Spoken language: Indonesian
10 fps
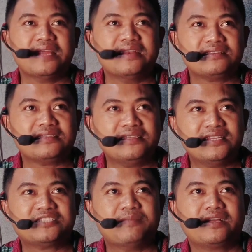dan
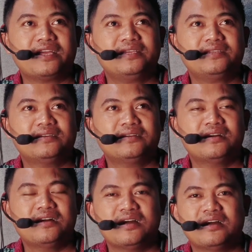kita sebagai
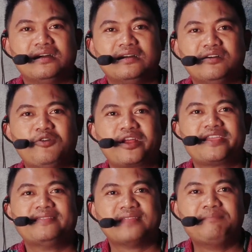uh,
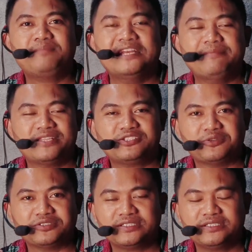orang yang tampil di
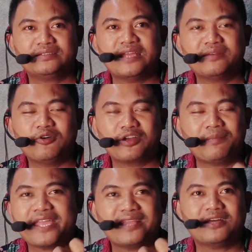medsos dan
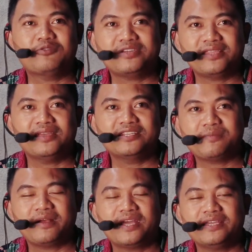orang banyak tahu kita ini
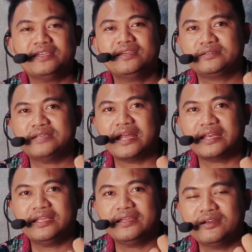sebagai
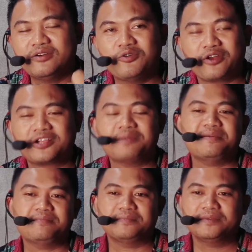dari orang
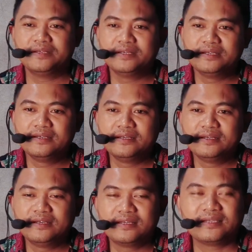gemim
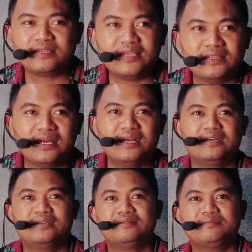
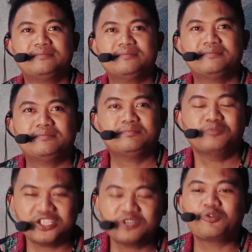kita
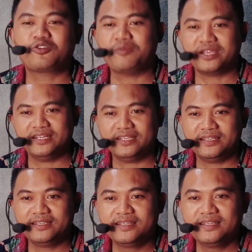mesti tegur komang ini
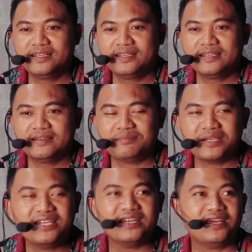
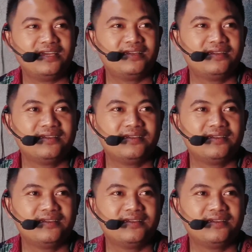begini ya,